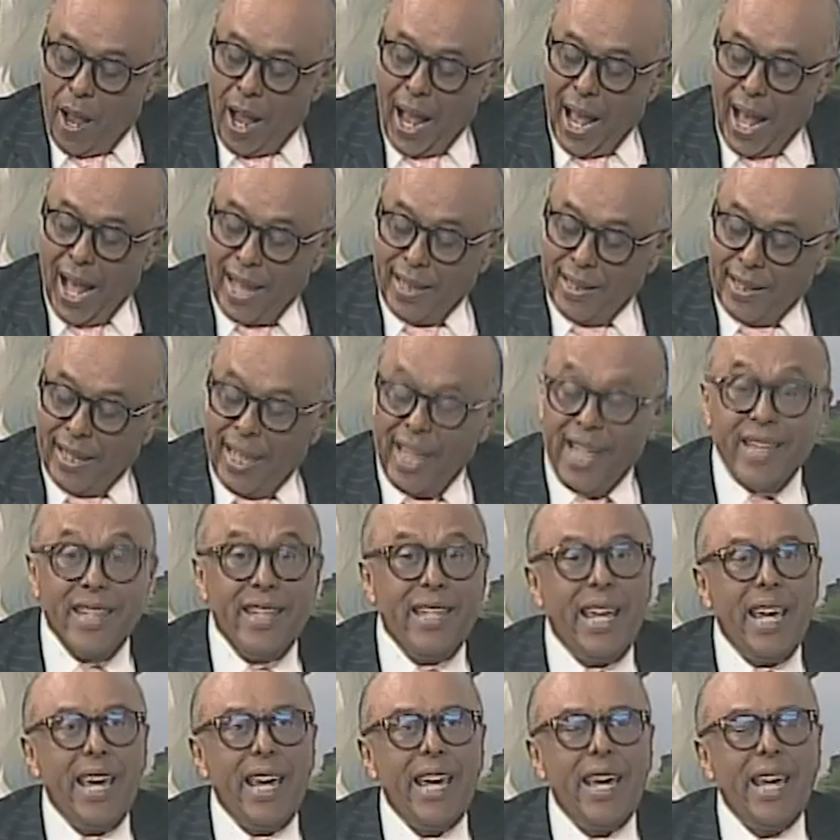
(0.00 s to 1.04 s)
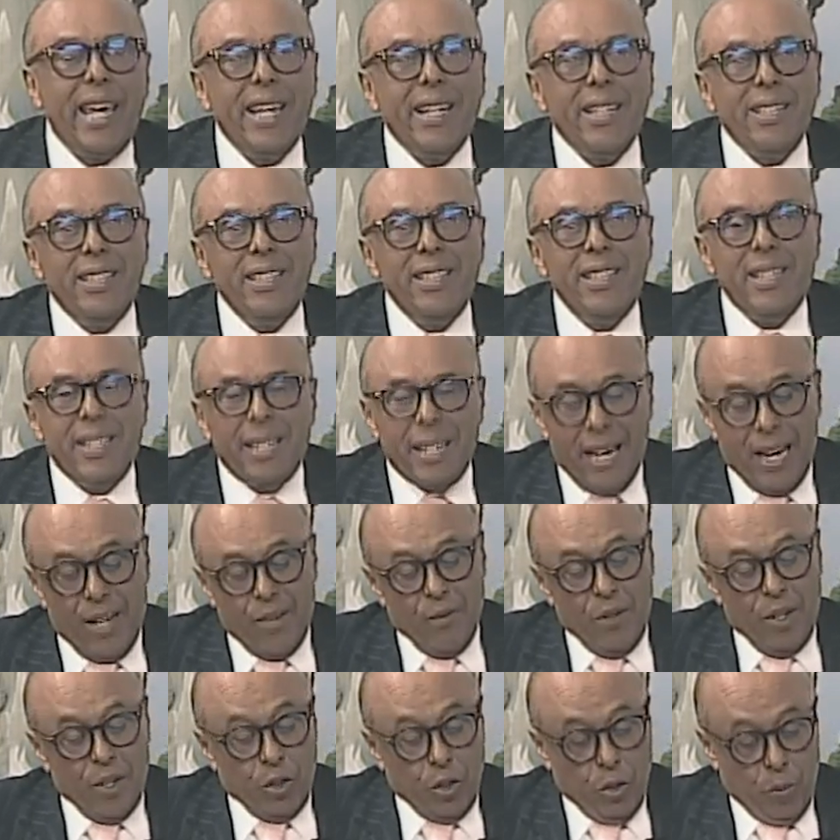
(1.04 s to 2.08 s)
Antes de iniciar
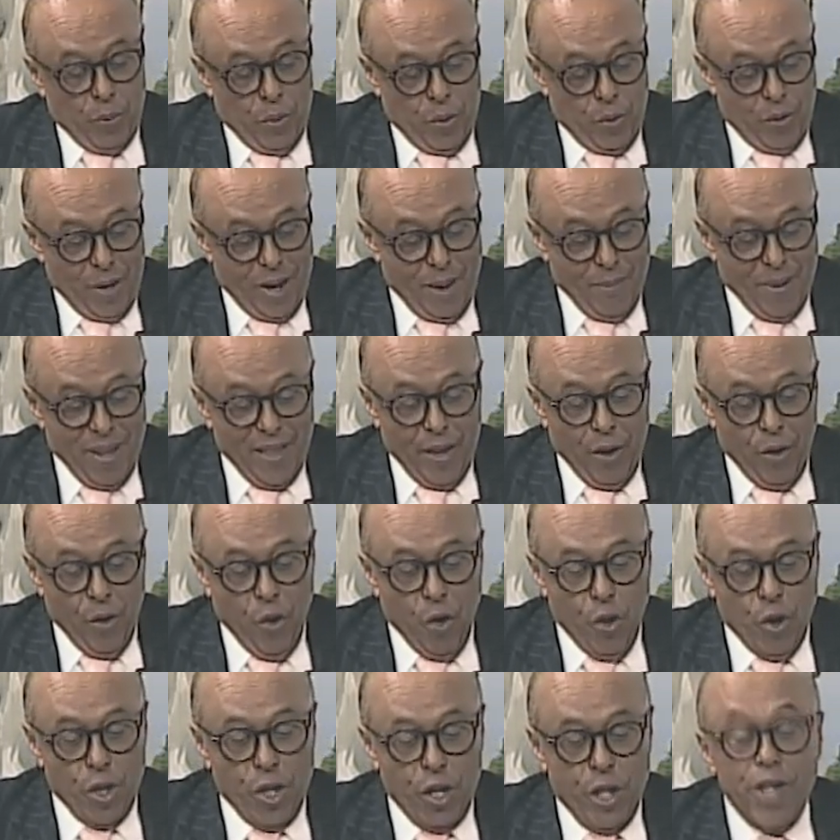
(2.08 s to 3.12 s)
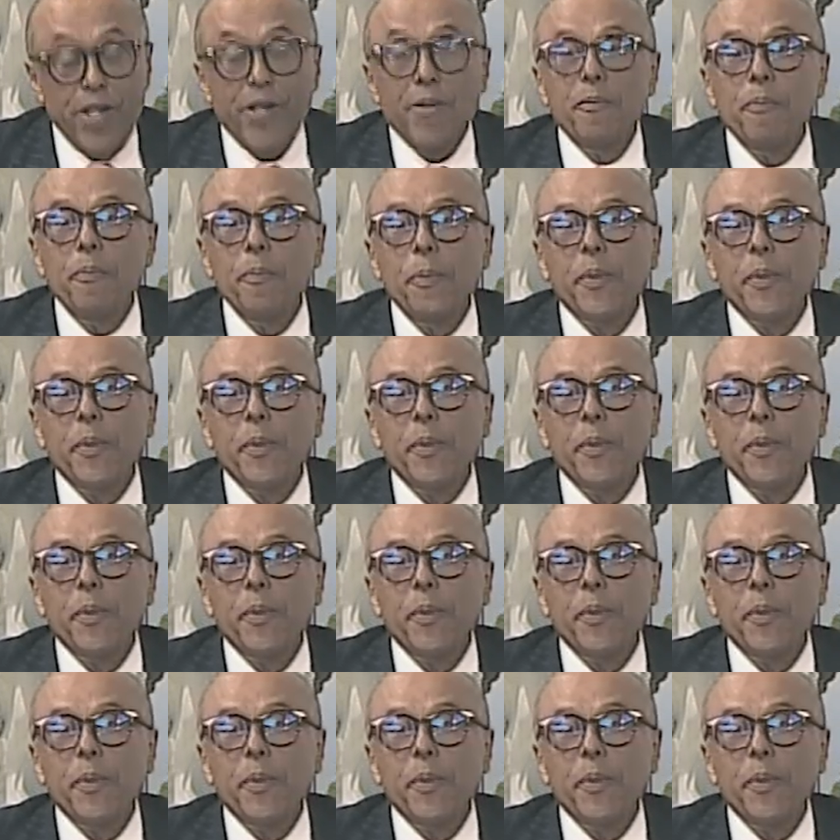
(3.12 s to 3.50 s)
nuestro programa de hoy,